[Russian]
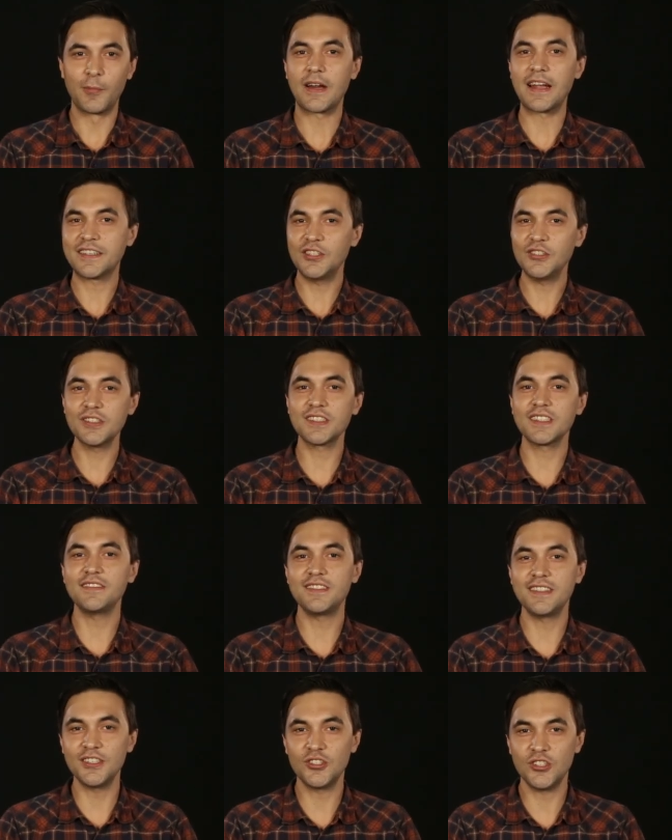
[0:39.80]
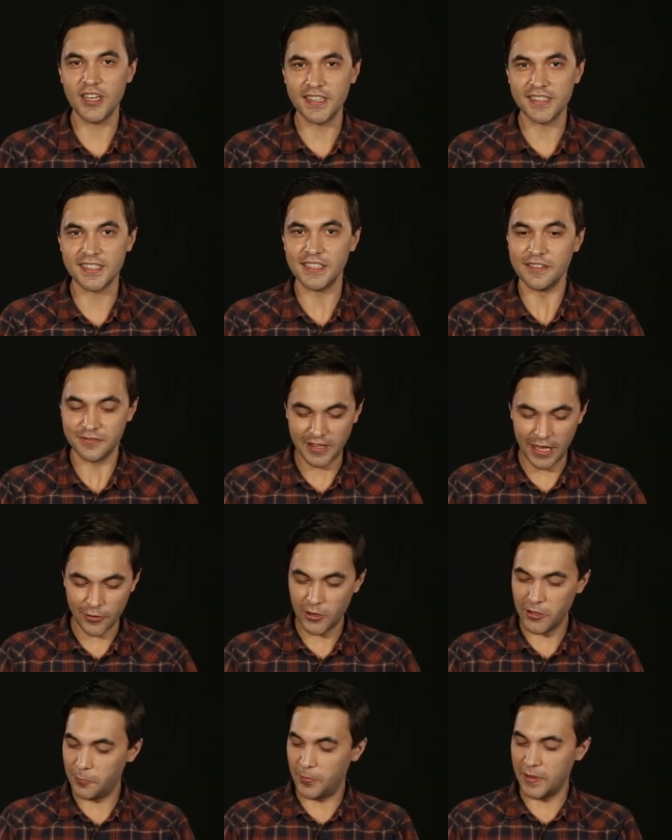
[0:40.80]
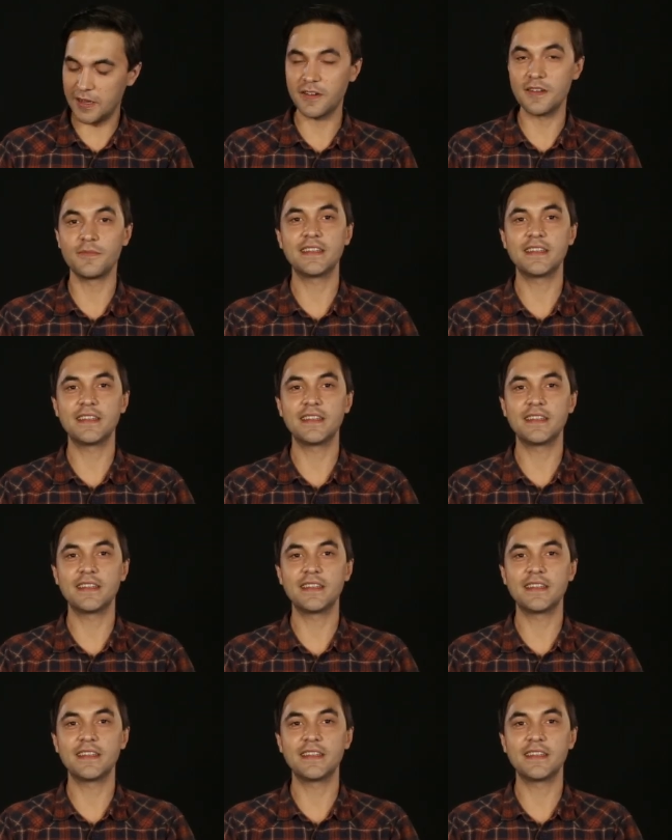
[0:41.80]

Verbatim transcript: Практически все части второй и первой